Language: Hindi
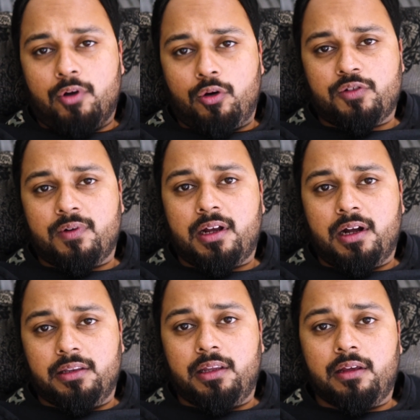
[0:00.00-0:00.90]
व्लॉग्स
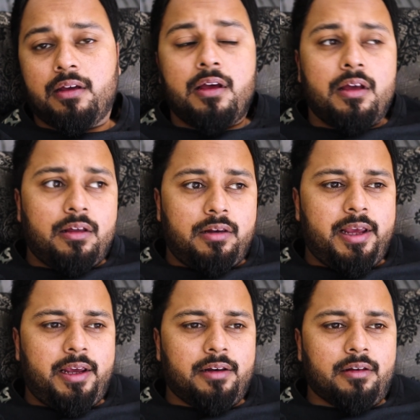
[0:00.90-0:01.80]
वगैरह आते हैं
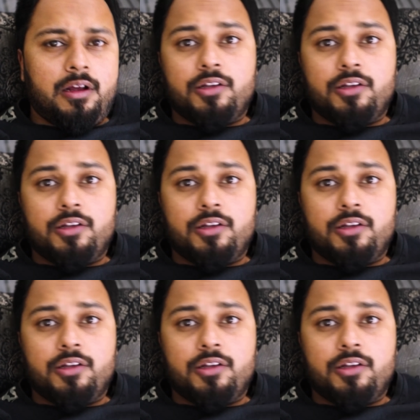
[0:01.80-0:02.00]
लेकिन